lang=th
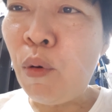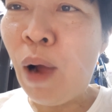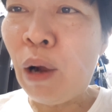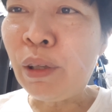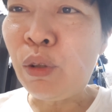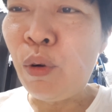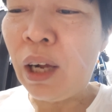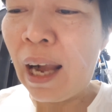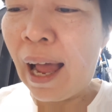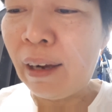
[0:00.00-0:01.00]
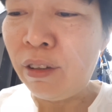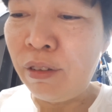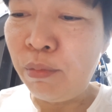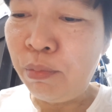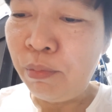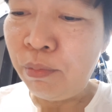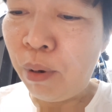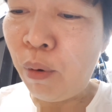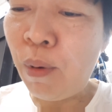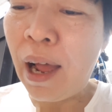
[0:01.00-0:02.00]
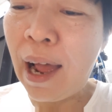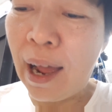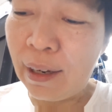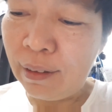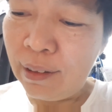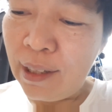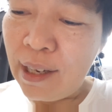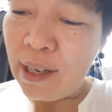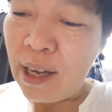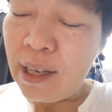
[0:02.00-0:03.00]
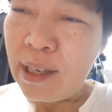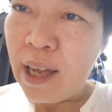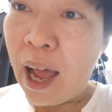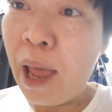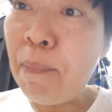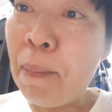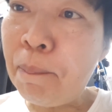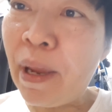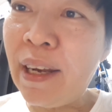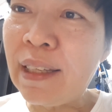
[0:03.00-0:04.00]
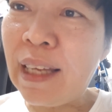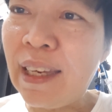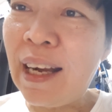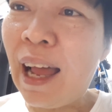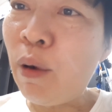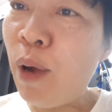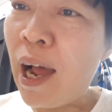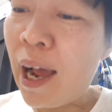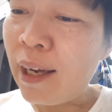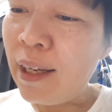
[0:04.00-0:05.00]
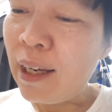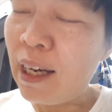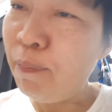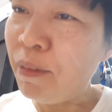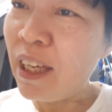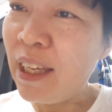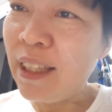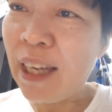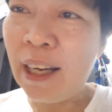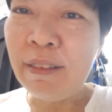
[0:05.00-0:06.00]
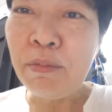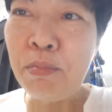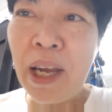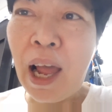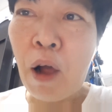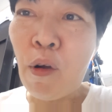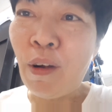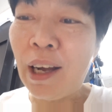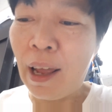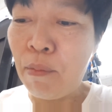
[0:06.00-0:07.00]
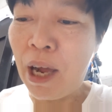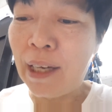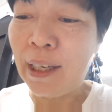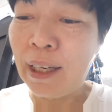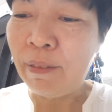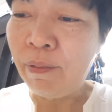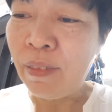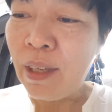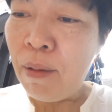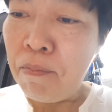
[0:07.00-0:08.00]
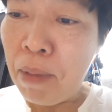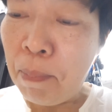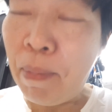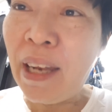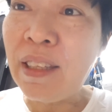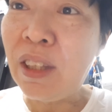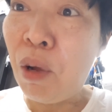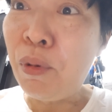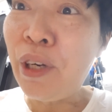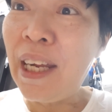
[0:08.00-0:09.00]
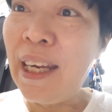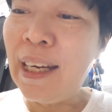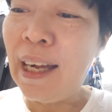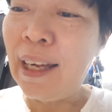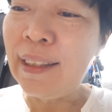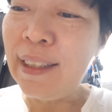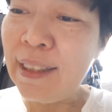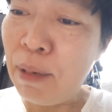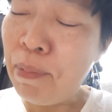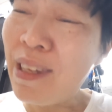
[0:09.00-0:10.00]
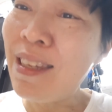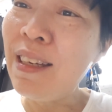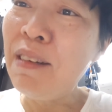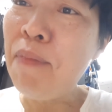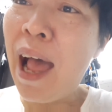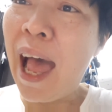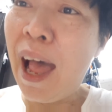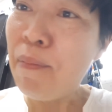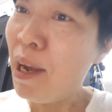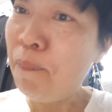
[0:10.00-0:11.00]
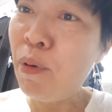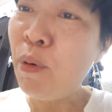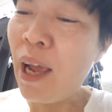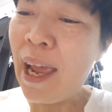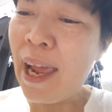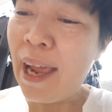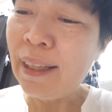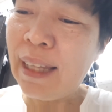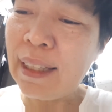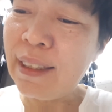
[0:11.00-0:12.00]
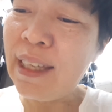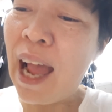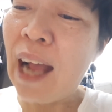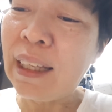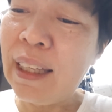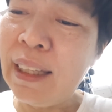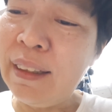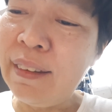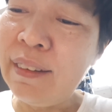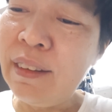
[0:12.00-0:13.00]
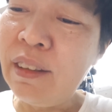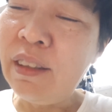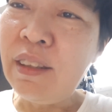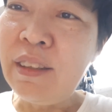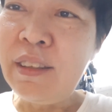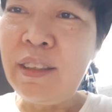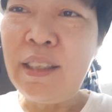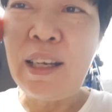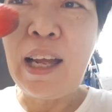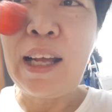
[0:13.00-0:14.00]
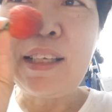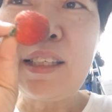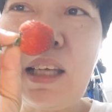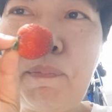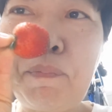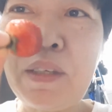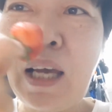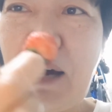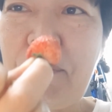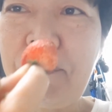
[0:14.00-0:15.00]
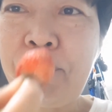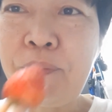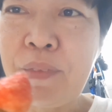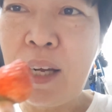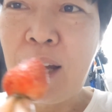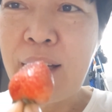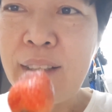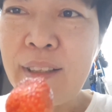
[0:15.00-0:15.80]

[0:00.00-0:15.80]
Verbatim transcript: มาวางไว้ตรงกลางเนาะ เพราะว่าให้มันเป็นสัญลักษณ์ว่า คลิปนี้ฉันไม่ได้เอาของใครมานะคะ มันเป็นสตรอเบอรี่นะคะ ที่ฉันไปซื้อมาไม่ได้ปลูกเอง แต่ฉันอยากกิน นี่นะคะช่ำๆนะคะ